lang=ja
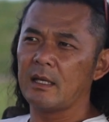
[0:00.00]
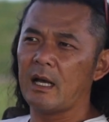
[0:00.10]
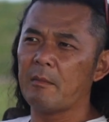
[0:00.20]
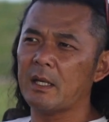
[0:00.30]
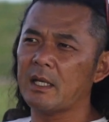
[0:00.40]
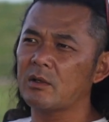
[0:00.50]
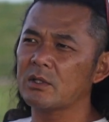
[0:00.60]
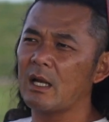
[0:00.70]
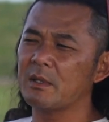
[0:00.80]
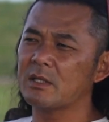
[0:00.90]
浜名湖
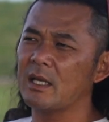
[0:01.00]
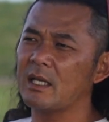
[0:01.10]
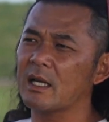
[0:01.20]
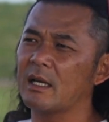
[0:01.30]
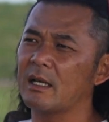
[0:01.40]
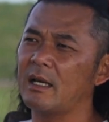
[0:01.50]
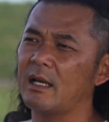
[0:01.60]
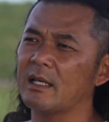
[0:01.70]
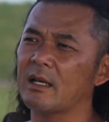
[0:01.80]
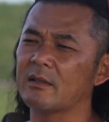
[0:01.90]
サービスエリアか
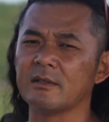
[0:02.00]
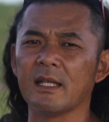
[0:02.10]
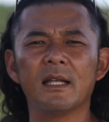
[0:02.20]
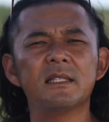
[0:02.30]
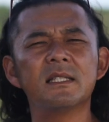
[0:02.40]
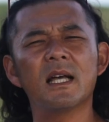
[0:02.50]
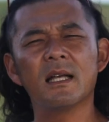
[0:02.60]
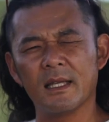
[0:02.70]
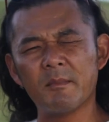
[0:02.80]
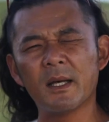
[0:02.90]
ら約7時
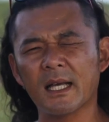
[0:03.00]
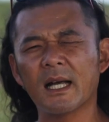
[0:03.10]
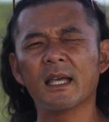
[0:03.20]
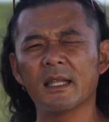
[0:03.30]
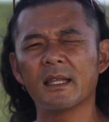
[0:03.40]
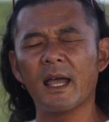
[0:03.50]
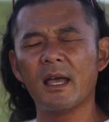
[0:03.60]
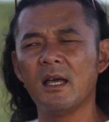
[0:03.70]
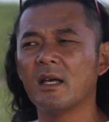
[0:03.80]
間ねまたかけて、